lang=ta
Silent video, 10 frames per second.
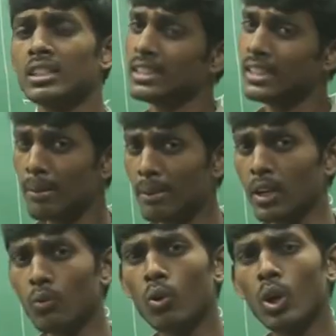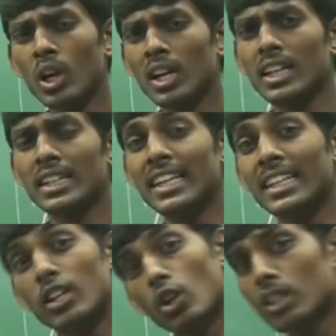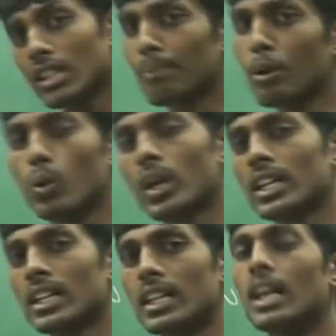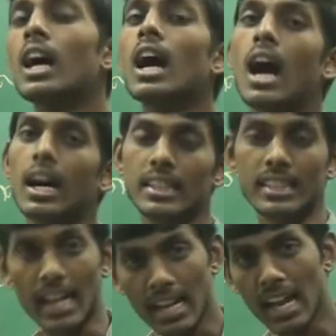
இதே மாதிரி உலோகங்களுக்கு இன்னொரு தன்மை கூட இருக்கு அது என்ன